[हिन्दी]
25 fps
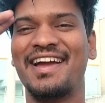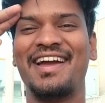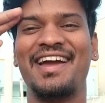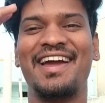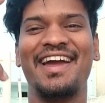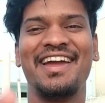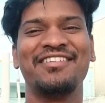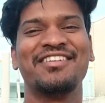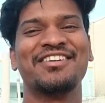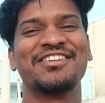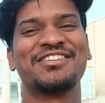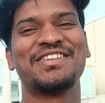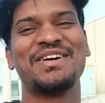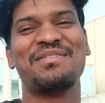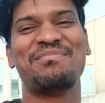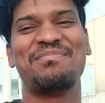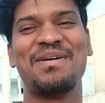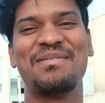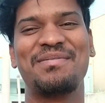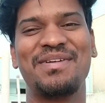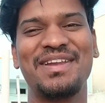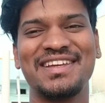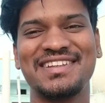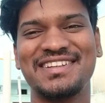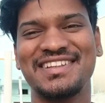Hey what's up
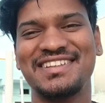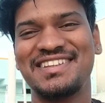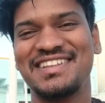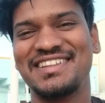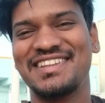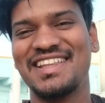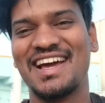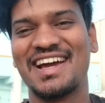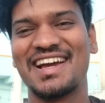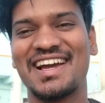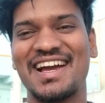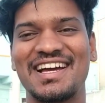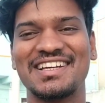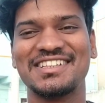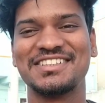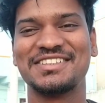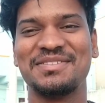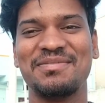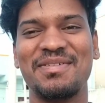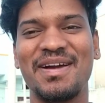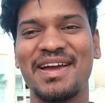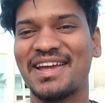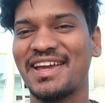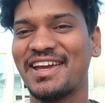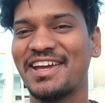public this is Akash
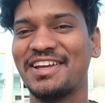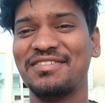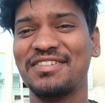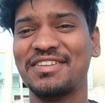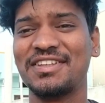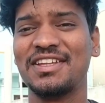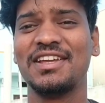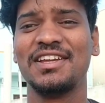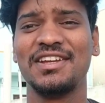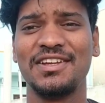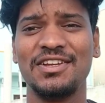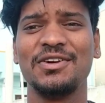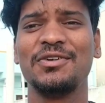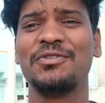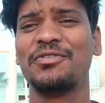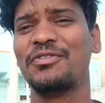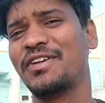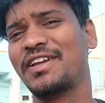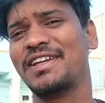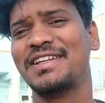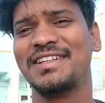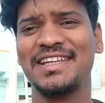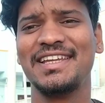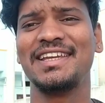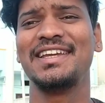back again with a new
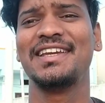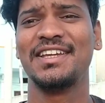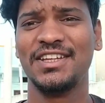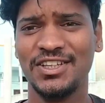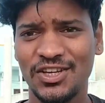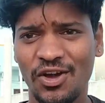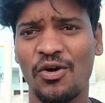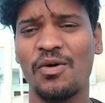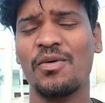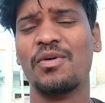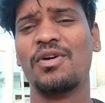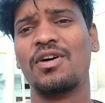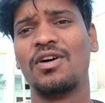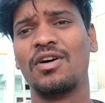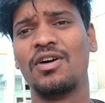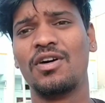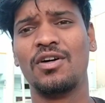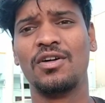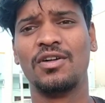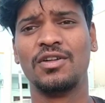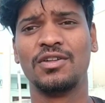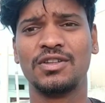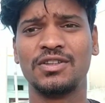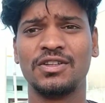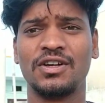video
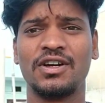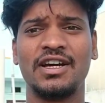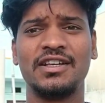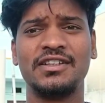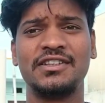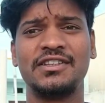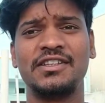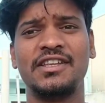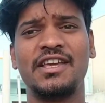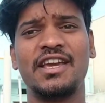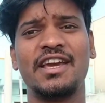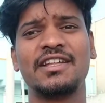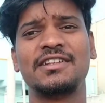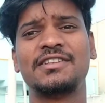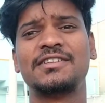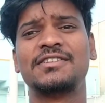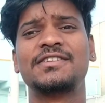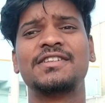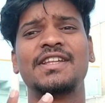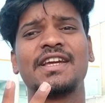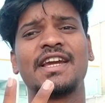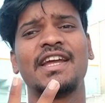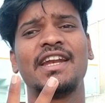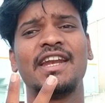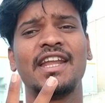so guys yes, second
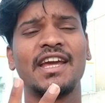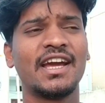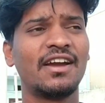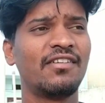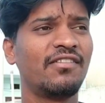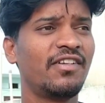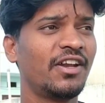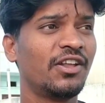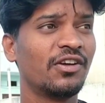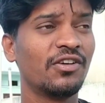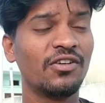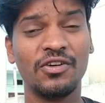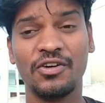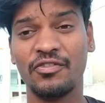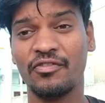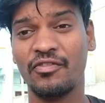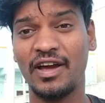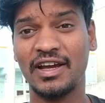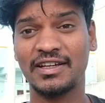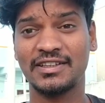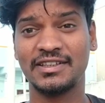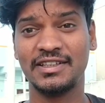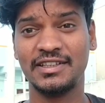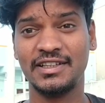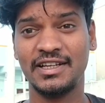सेकेंड डे का वीडियो
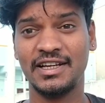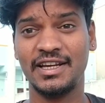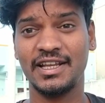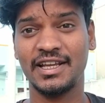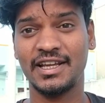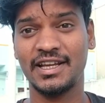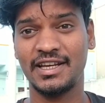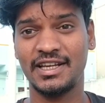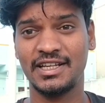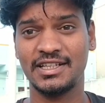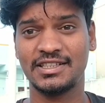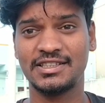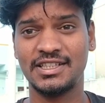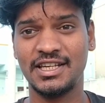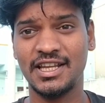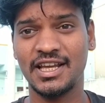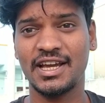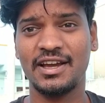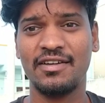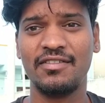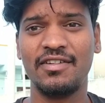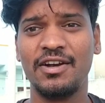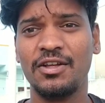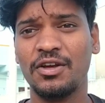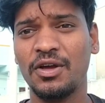वैक्सीन लेने के नेक्स्ट डे
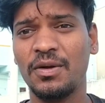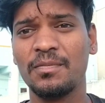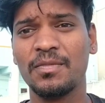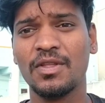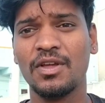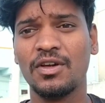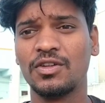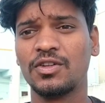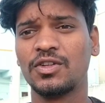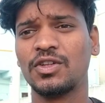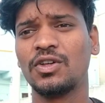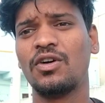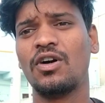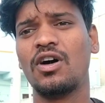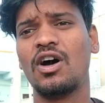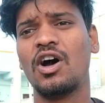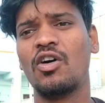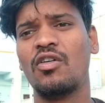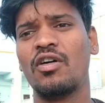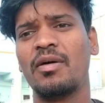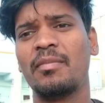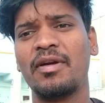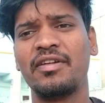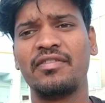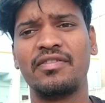का वीडियो है सो
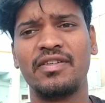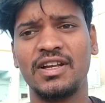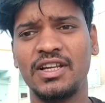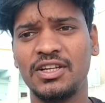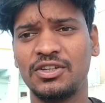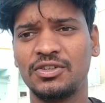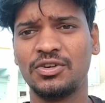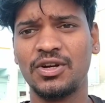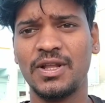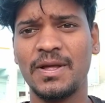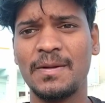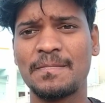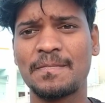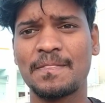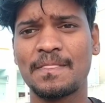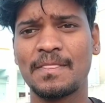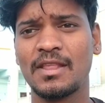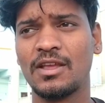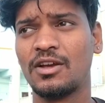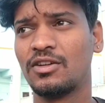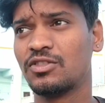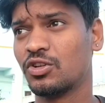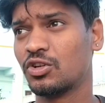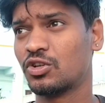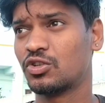हाउ am I फीलिंग today?
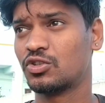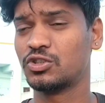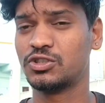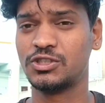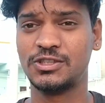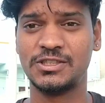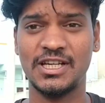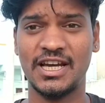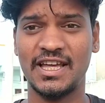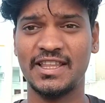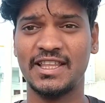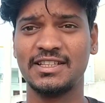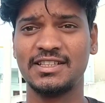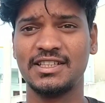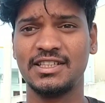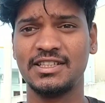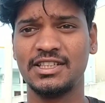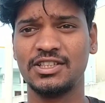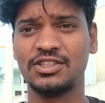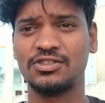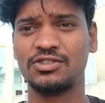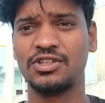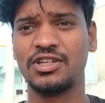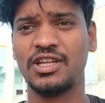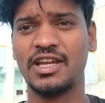तो कुछ ज़्यादा
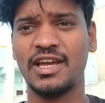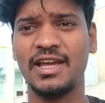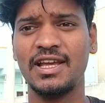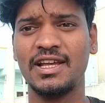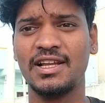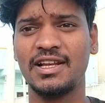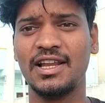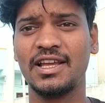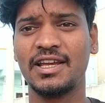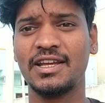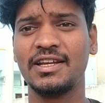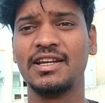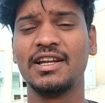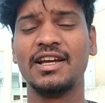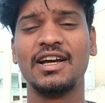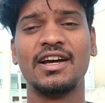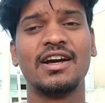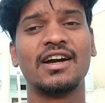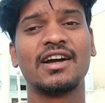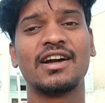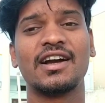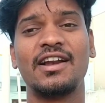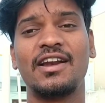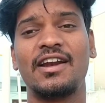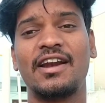चेंजेस तो नहीं आए लेकिन
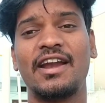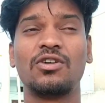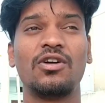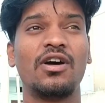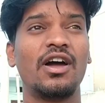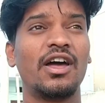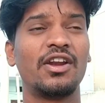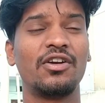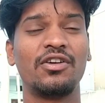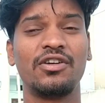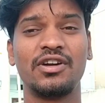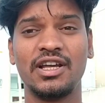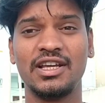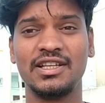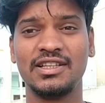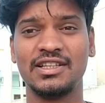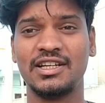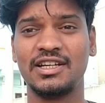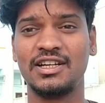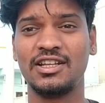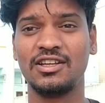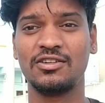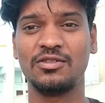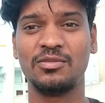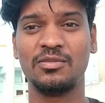कल रात अराउंड नाइन
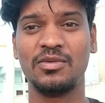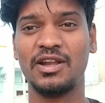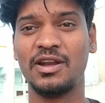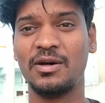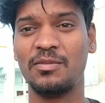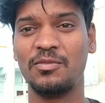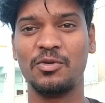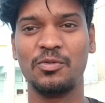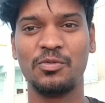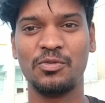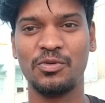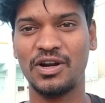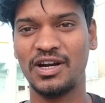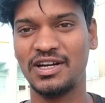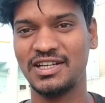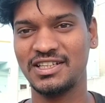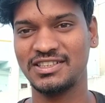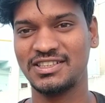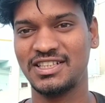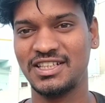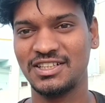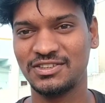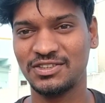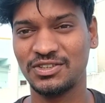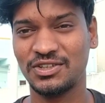थर्टी को मेरा मुंह पूरा
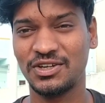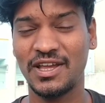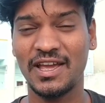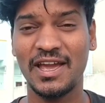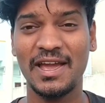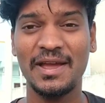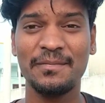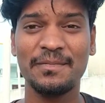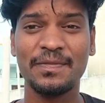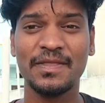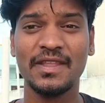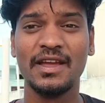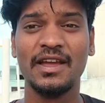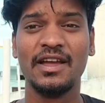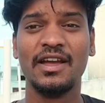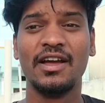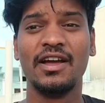टेस्टलेस हो गया है